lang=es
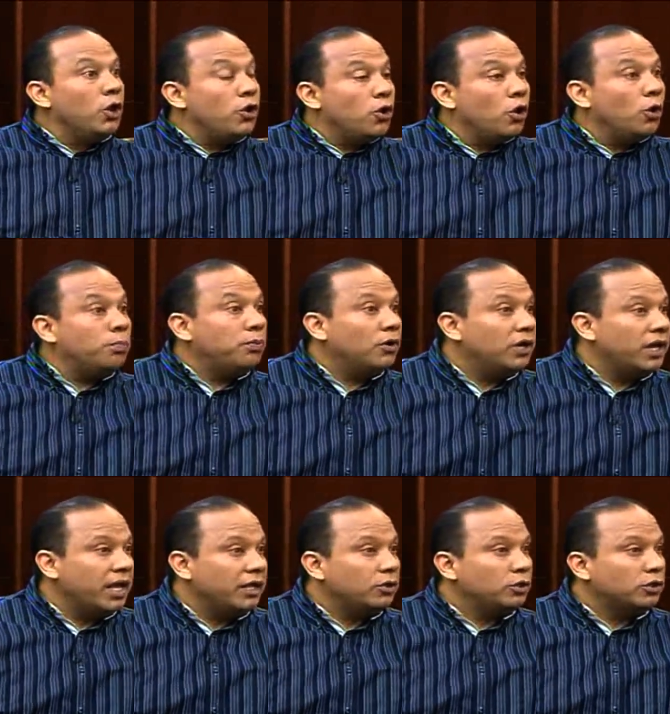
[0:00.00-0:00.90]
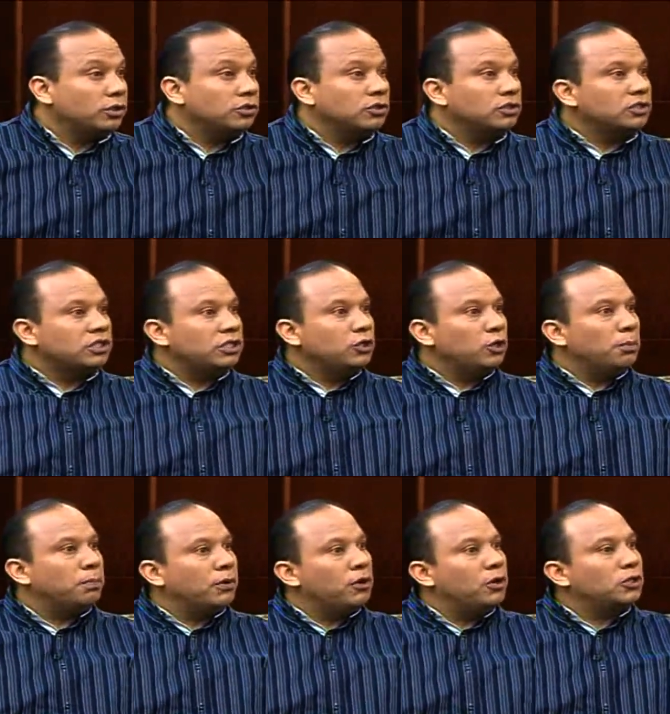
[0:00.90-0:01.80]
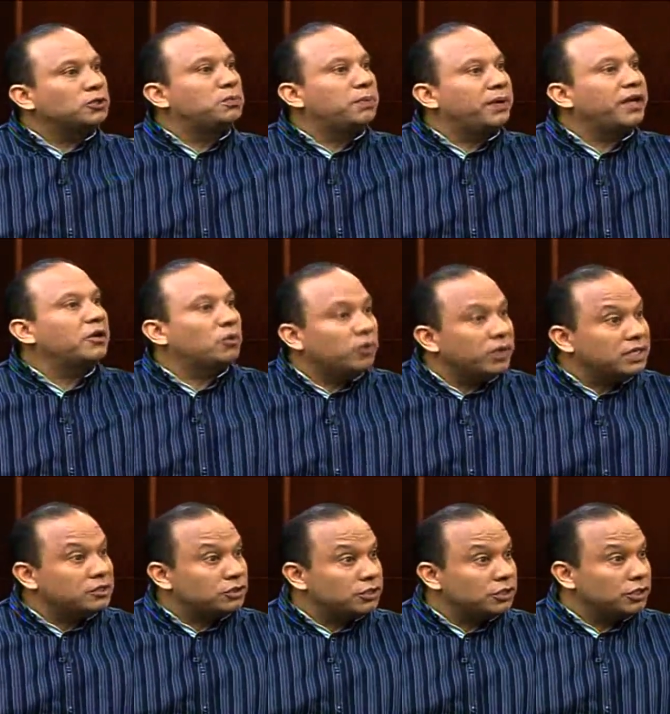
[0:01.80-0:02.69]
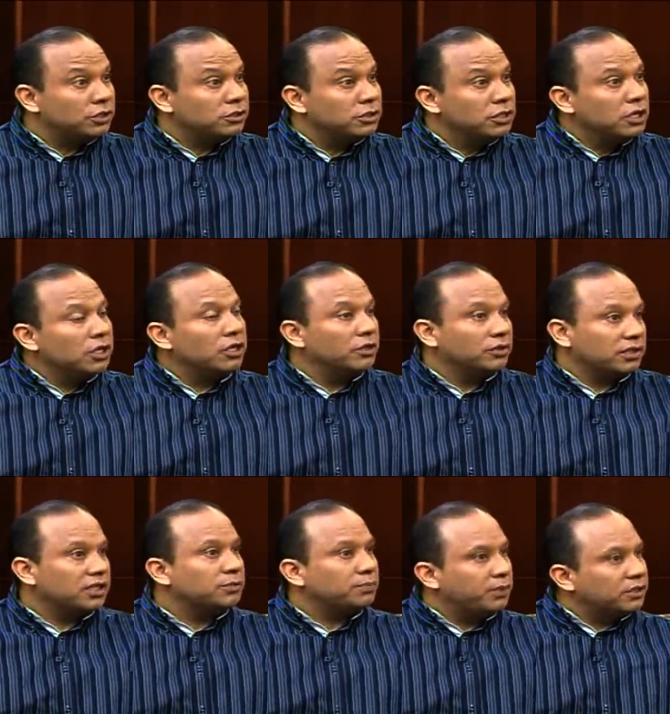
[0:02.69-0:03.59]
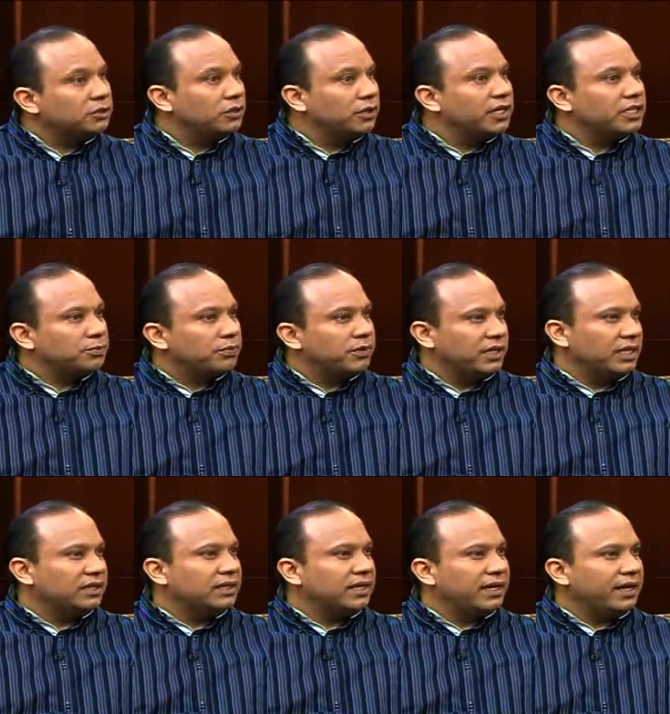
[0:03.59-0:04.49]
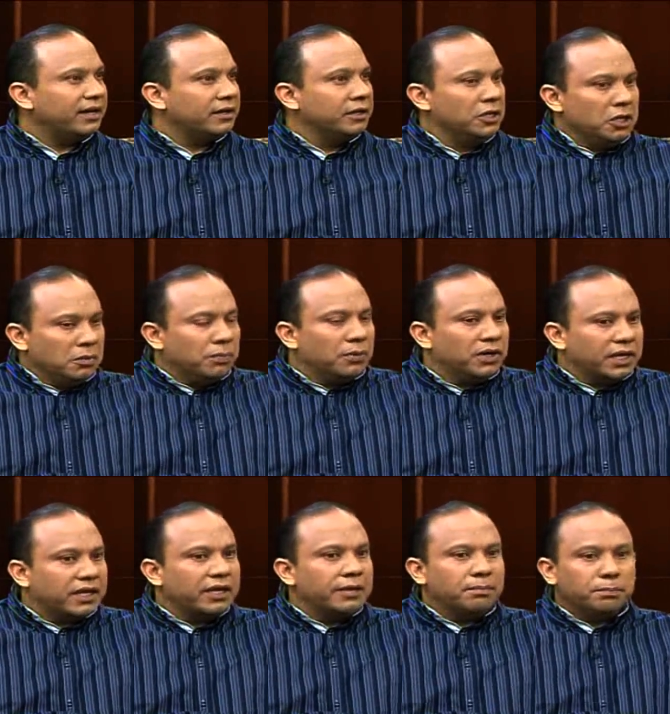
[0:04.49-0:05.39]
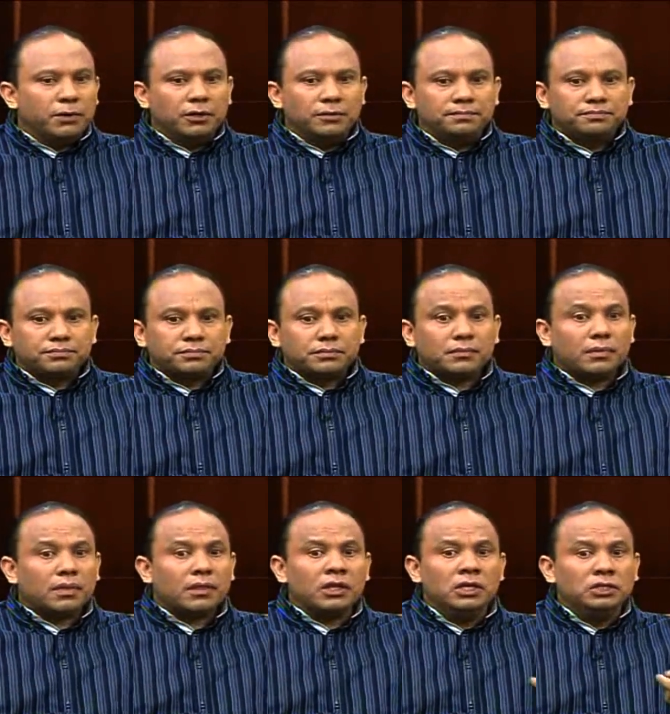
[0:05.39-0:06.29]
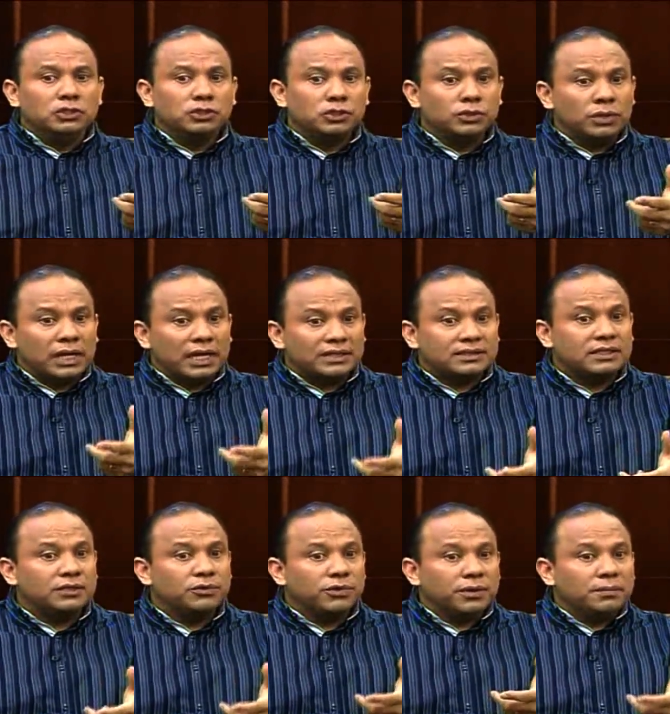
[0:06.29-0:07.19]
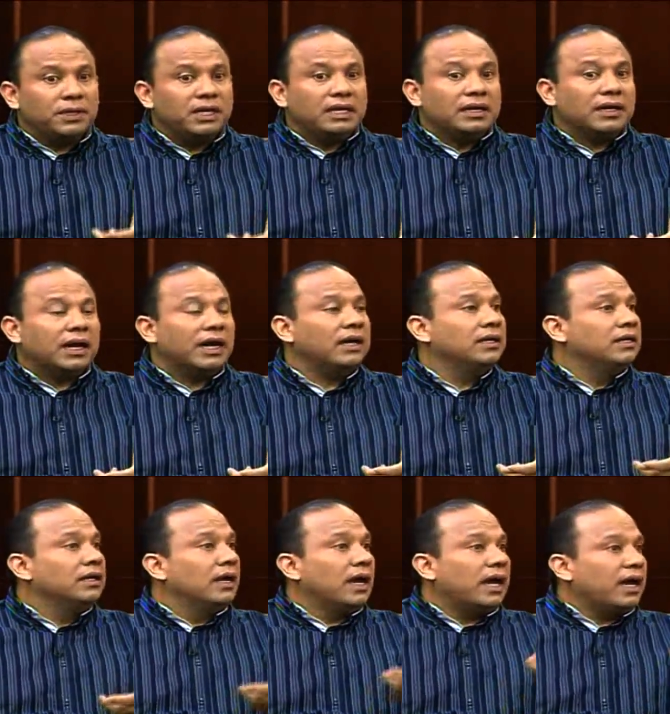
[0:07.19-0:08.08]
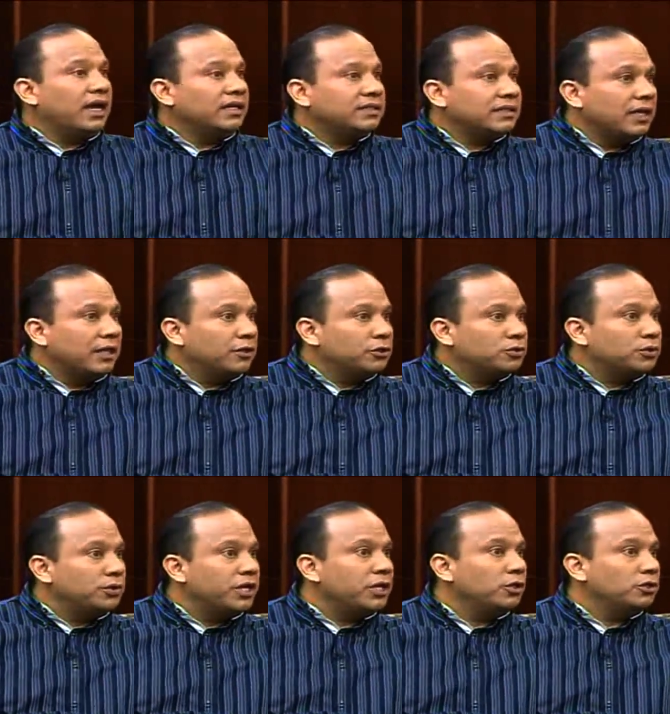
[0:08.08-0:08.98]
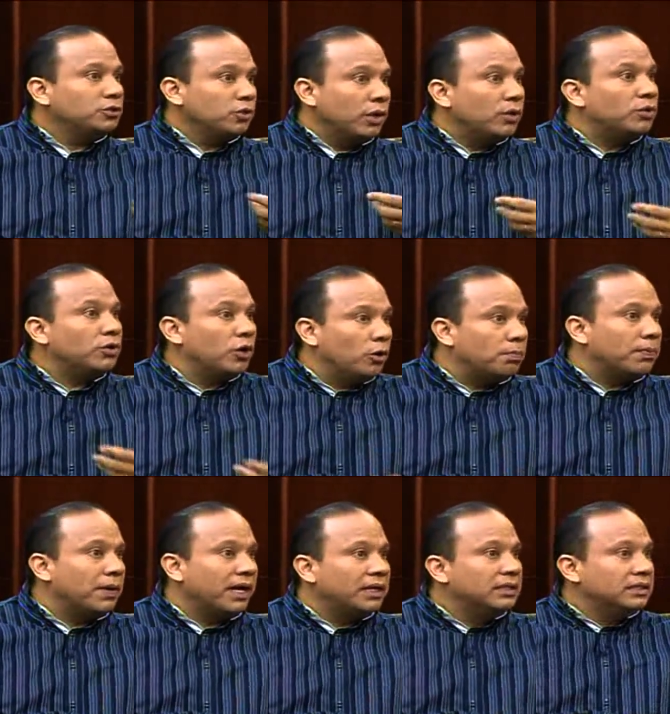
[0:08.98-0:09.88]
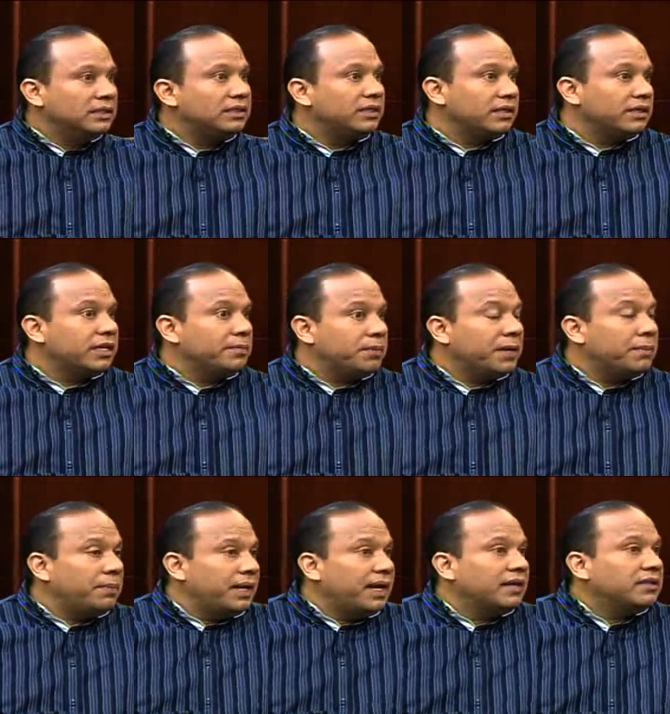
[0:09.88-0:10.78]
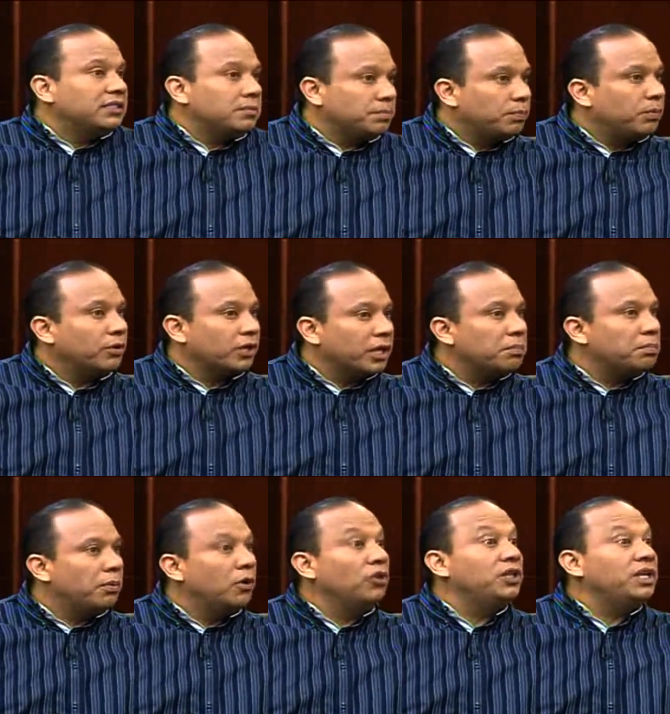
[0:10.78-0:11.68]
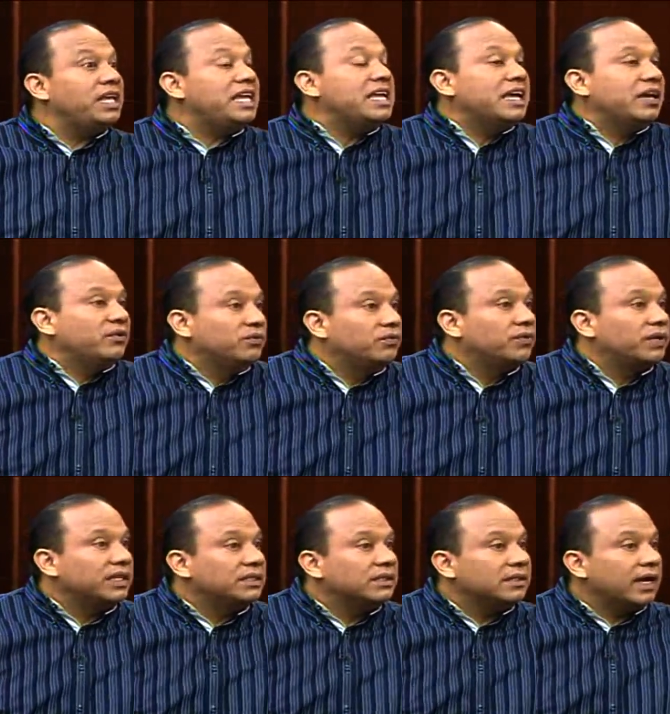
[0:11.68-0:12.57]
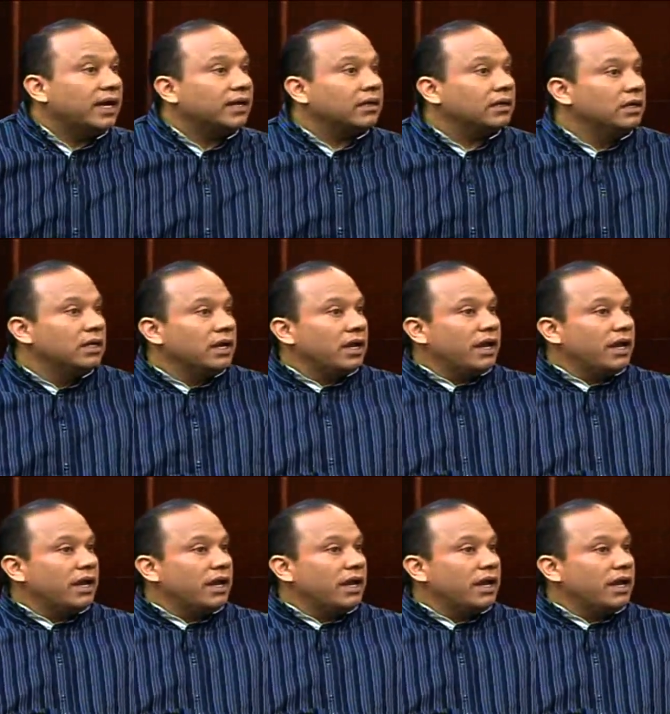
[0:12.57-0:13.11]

No por ellos, sino por los prejuicios que otras personas puedan tener. Por ejemplo, si un latino emigra a Estados Unidos o a Europa, tiene que prepararse porque podría enfrentar